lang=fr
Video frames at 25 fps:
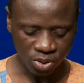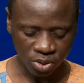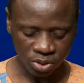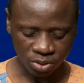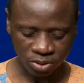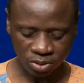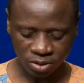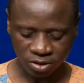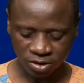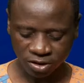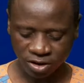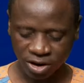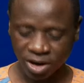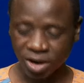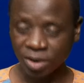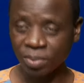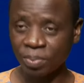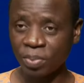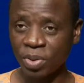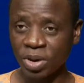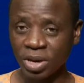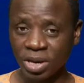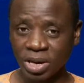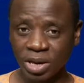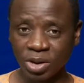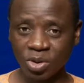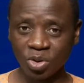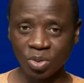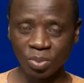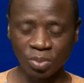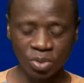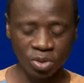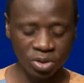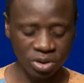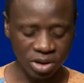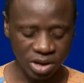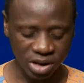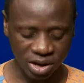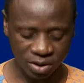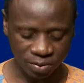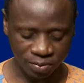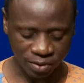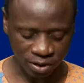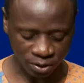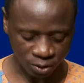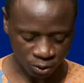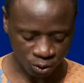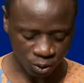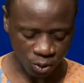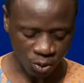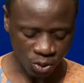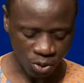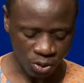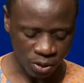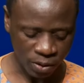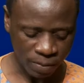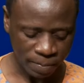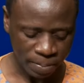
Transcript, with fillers: notre cher pays, le Burkina Faso.